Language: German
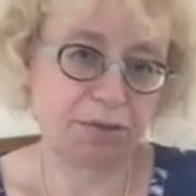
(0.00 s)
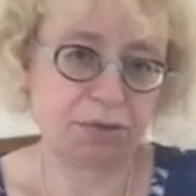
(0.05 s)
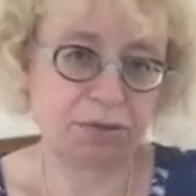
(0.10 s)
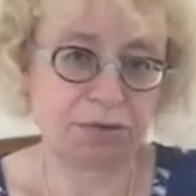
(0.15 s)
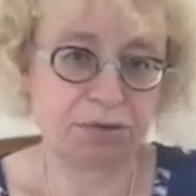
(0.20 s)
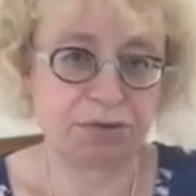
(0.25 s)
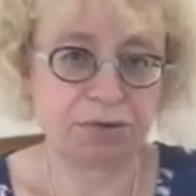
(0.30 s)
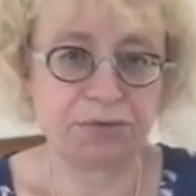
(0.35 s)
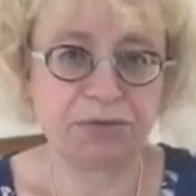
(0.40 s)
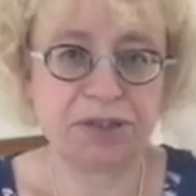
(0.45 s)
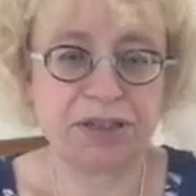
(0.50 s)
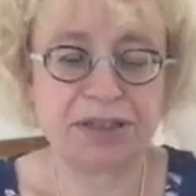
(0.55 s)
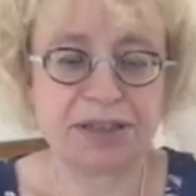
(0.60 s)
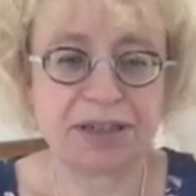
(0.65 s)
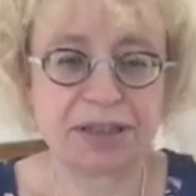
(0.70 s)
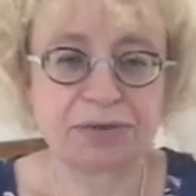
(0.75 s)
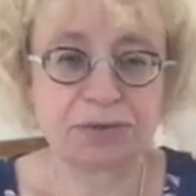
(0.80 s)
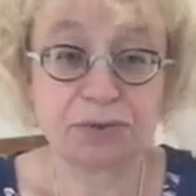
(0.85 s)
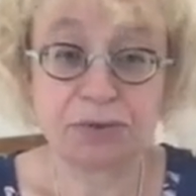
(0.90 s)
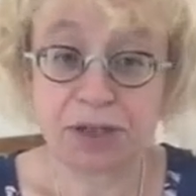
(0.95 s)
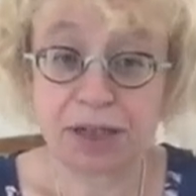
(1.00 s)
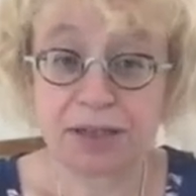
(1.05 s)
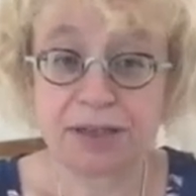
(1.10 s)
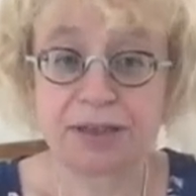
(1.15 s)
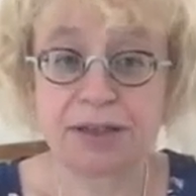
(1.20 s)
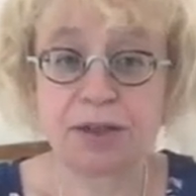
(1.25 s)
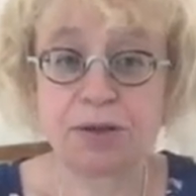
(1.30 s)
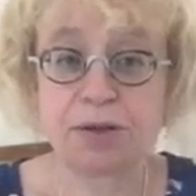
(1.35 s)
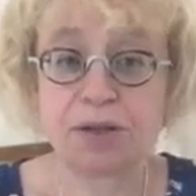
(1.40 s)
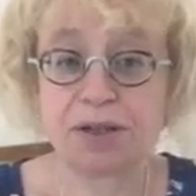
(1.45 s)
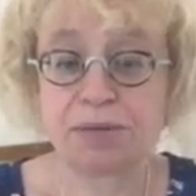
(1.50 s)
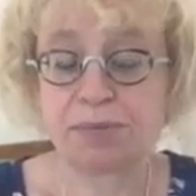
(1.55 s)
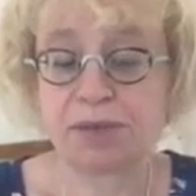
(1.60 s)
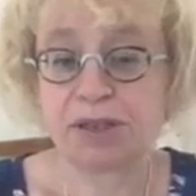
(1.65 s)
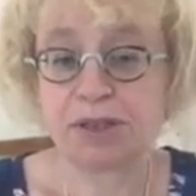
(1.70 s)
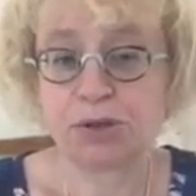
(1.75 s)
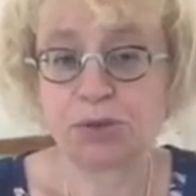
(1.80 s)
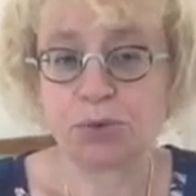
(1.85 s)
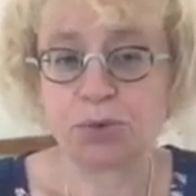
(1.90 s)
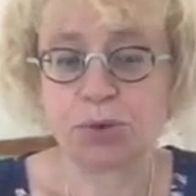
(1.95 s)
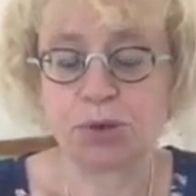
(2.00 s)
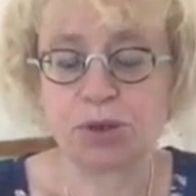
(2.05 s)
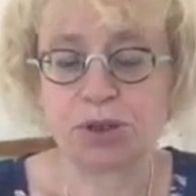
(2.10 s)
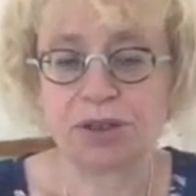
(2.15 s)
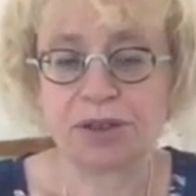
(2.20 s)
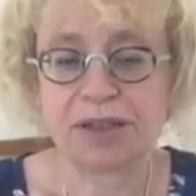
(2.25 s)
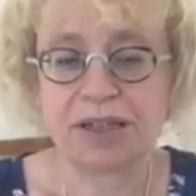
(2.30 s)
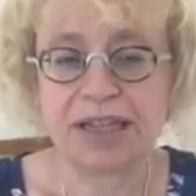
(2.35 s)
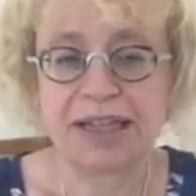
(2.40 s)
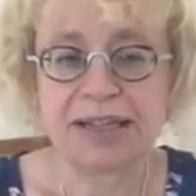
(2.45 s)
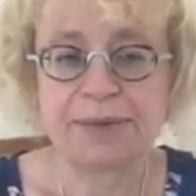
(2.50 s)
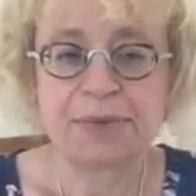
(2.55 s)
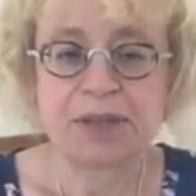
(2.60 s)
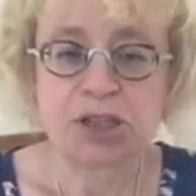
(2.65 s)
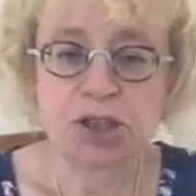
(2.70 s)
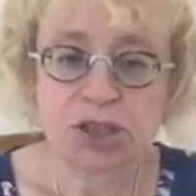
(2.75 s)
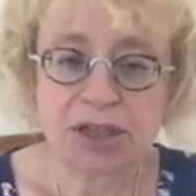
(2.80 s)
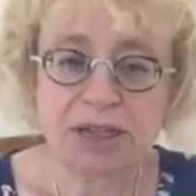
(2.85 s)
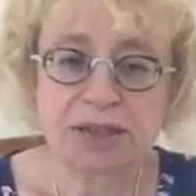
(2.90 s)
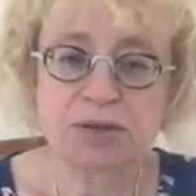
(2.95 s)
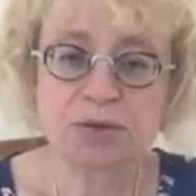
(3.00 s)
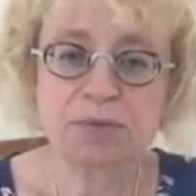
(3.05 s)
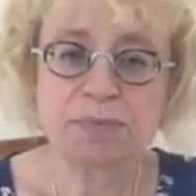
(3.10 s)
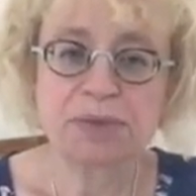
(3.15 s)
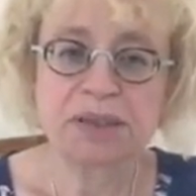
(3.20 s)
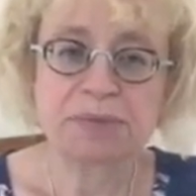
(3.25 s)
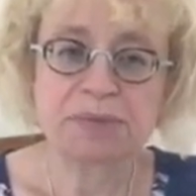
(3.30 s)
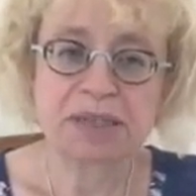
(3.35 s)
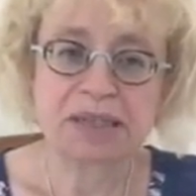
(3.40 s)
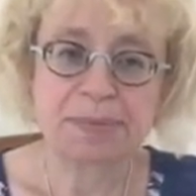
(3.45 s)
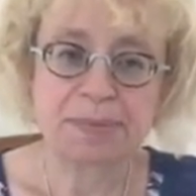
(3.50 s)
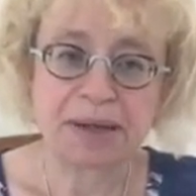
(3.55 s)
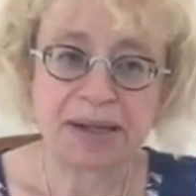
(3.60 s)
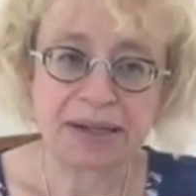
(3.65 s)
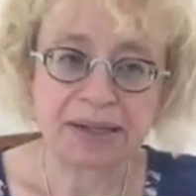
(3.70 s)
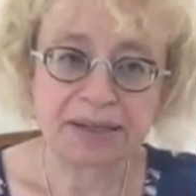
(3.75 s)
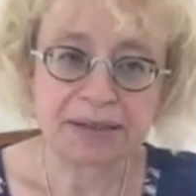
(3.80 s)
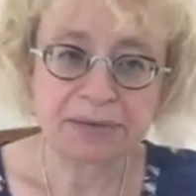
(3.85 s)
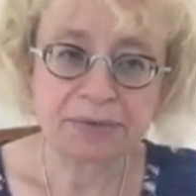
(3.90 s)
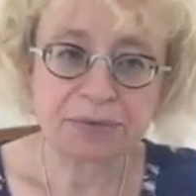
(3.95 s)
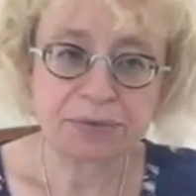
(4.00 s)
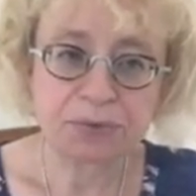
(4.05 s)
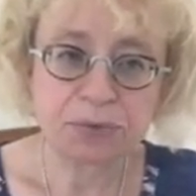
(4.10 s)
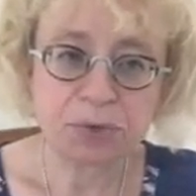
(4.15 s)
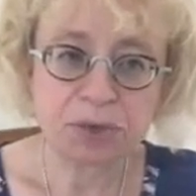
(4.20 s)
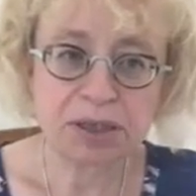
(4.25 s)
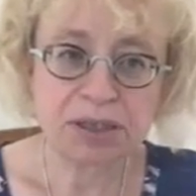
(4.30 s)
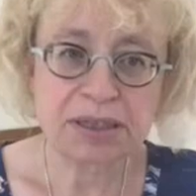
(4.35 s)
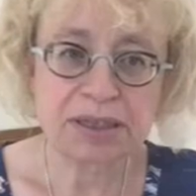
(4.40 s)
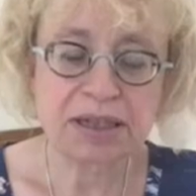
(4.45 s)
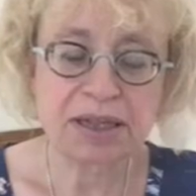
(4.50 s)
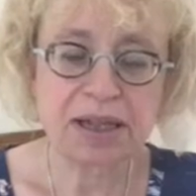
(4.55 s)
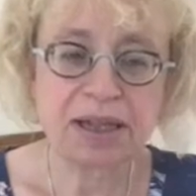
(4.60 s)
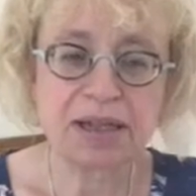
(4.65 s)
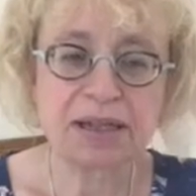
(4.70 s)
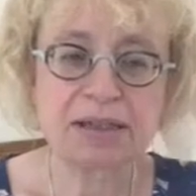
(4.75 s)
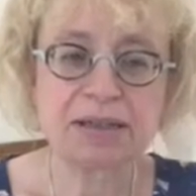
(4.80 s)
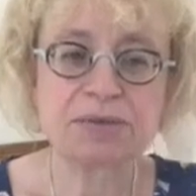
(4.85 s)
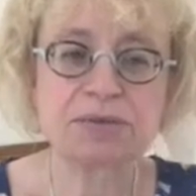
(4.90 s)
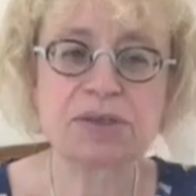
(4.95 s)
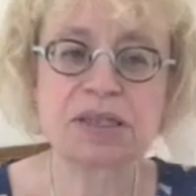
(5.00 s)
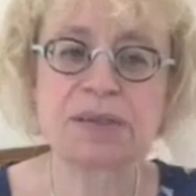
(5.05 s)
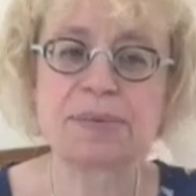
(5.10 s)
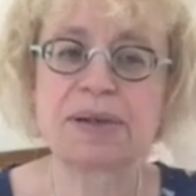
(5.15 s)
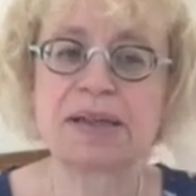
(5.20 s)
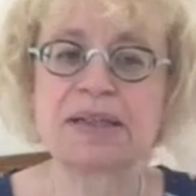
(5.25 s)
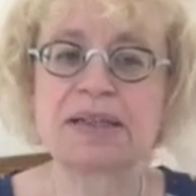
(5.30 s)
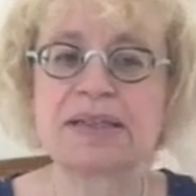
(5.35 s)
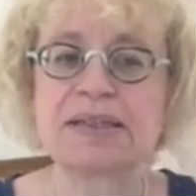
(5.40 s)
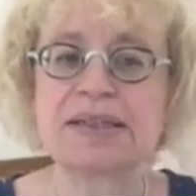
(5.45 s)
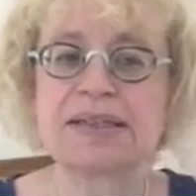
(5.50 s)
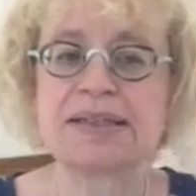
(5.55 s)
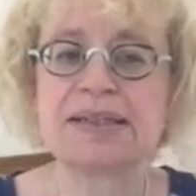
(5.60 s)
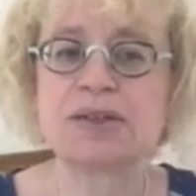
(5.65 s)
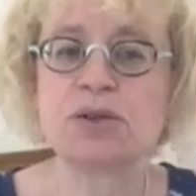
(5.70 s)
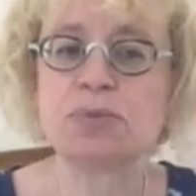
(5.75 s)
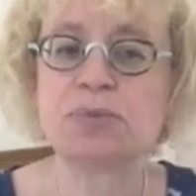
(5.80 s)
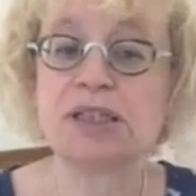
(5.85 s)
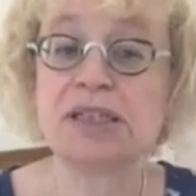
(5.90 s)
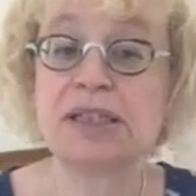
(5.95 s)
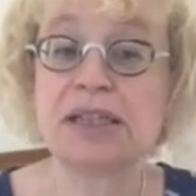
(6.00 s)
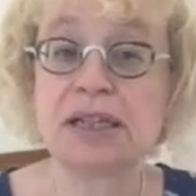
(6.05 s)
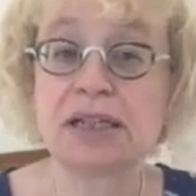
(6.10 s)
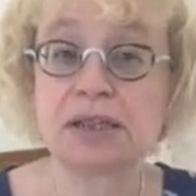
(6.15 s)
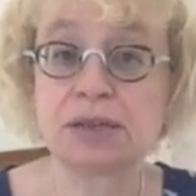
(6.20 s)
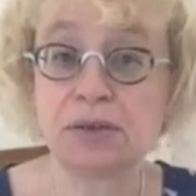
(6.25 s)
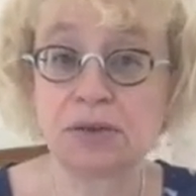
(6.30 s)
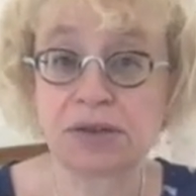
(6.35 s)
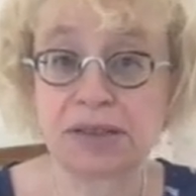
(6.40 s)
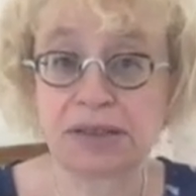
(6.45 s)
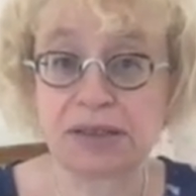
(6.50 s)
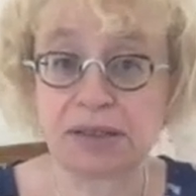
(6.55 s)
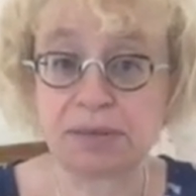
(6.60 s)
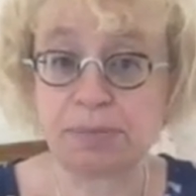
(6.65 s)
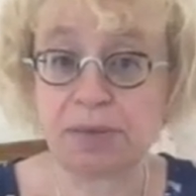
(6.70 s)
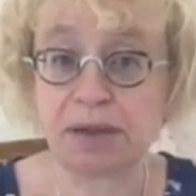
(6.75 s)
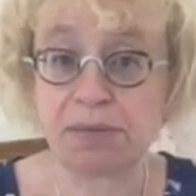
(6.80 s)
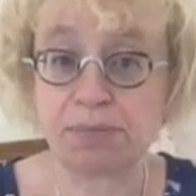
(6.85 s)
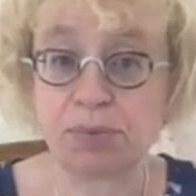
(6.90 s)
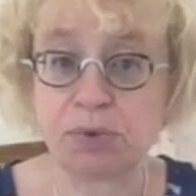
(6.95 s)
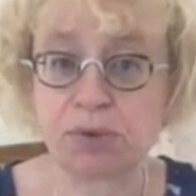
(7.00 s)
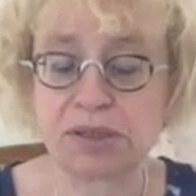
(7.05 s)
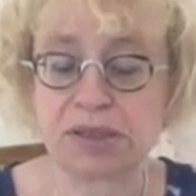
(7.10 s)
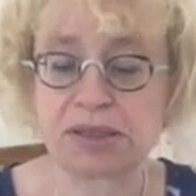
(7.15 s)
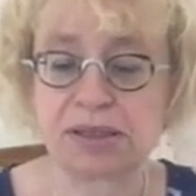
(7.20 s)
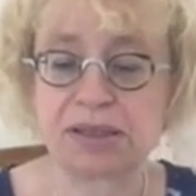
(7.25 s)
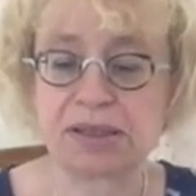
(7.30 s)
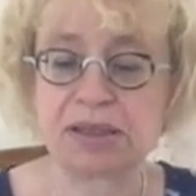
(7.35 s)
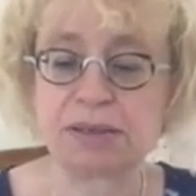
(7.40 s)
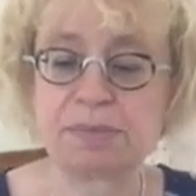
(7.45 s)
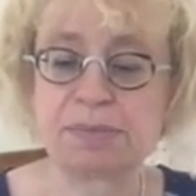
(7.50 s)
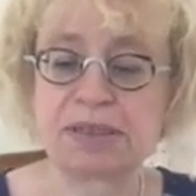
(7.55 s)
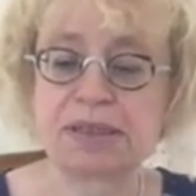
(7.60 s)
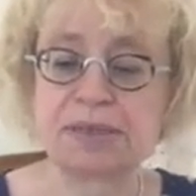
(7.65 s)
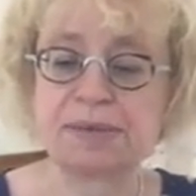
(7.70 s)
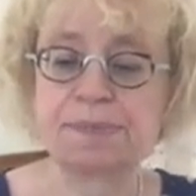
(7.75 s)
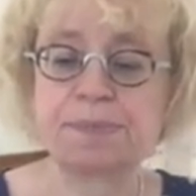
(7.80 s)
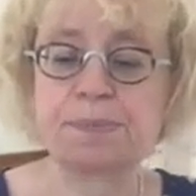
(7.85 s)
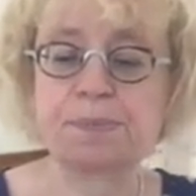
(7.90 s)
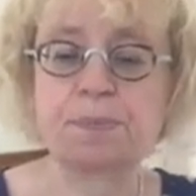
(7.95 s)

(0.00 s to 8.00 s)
und wie gesagt vielleicht ja auch ein paar Zuhörer. Ich starte nun mit dem zweiten Vortrag und zwar geht es hier um die Diagnostik beim Brustkrebs.